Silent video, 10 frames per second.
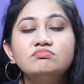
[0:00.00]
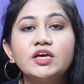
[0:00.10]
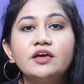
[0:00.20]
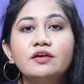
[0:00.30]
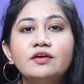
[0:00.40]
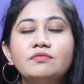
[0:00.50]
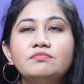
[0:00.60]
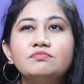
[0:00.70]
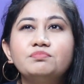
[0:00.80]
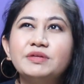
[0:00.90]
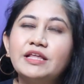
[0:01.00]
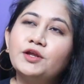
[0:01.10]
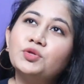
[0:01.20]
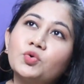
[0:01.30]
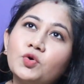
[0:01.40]
ये पता
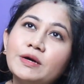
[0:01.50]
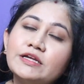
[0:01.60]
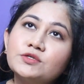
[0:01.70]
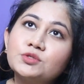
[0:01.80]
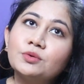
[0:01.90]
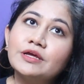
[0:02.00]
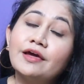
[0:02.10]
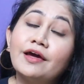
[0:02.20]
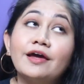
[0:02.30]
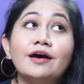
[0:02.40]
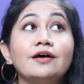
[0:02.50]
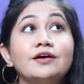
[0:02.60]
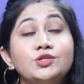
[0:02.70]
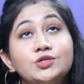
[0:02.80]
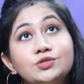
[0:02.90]
नहीं दुख भरी स्टोरी है या
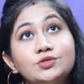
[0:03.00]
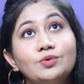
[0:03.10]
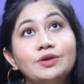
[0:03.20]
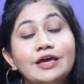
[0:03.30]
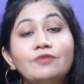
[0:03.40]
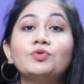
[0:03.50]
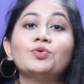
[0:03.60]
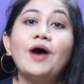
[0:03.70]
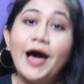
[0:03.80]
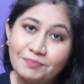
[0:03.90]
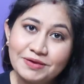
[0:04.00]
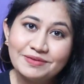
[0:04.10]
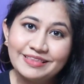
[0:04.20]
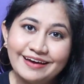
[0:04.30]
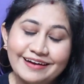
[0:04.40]
अच्छी स्टोरी है वो तो आप ही
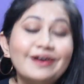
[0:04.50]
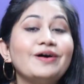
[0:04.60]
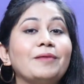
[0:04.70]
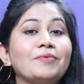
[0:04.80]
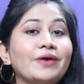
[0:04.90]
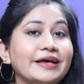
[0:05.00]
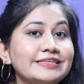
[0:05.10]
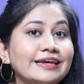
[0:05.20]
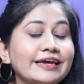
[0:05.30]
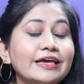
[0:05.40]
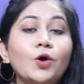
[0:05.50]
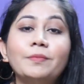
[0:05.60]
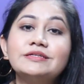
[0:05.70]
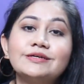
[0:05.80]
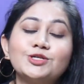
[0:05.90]
बताना और आपको कैसी लगी
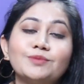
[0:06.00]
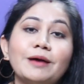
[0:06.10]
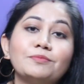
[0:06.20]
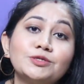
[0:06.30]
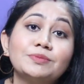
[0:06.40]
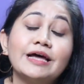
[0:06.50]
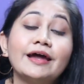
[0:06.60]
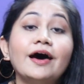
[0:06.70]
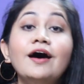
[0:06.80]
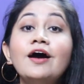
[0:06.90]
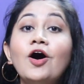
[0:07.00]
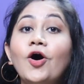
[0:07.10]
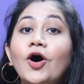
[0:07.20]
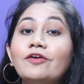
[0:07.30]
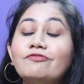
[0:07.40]
कमेंट सेक्शन में आप मुझे बताना
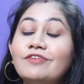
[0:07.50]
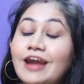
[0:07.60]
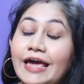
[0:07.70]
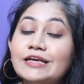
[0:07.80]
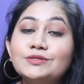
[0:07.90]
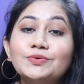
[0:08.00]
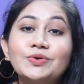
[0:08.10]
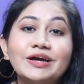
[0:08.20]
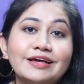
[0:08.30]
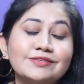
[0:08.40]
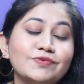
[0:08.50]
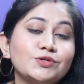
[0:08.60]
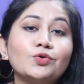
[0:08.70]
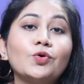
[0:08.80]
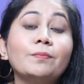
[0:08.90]
और लाइक ज़रूर करना इस
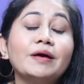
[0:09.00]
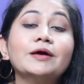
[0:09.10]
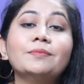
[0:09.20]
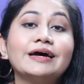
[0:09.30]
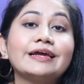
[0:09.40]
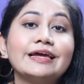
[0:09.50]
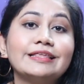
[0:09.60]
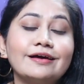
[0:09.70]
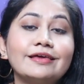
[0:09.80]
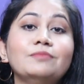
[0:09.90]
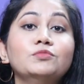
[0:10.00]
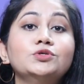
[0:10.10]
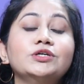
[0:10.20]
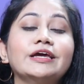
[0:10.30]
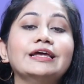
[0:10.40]
वीडियो को भर भर के ताकि
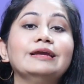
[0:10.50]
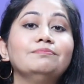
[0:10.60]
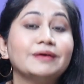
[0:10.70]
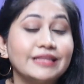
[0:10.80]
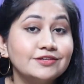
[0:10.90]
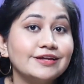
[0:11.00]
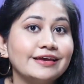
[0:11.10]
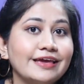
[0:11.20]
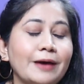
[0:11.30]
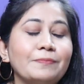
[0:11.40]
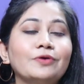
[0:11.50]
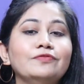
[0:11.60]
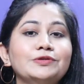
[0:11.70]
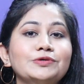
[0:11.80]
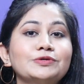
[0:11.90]
मुझे पता चले कि आपको
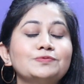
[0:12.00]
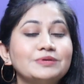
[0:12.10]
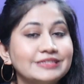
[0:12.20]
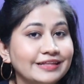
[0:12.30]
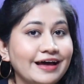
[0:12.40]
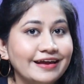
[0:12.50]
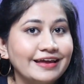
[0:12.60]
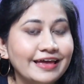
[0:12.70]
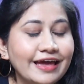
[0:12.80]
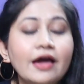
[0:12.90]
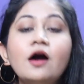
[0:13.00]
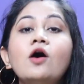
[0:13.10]
वीडियोस पसंद आ रही हैं